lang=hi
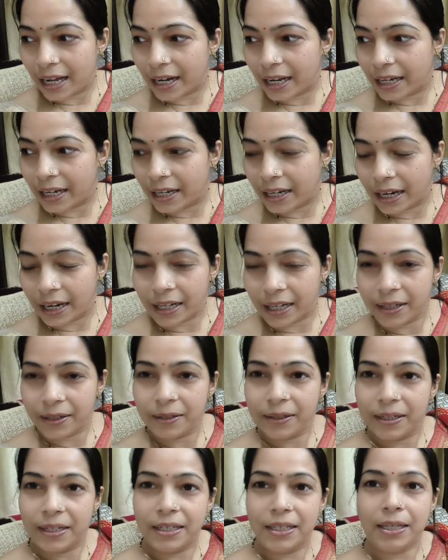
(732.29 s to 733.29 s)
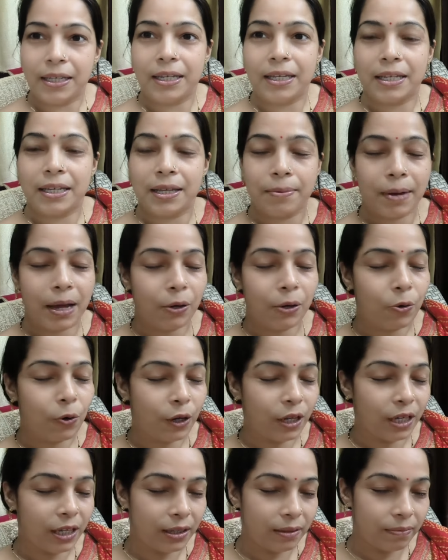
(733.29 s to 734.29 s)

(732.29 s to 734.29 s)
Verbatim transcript: रहता है किसी किसी बार कोई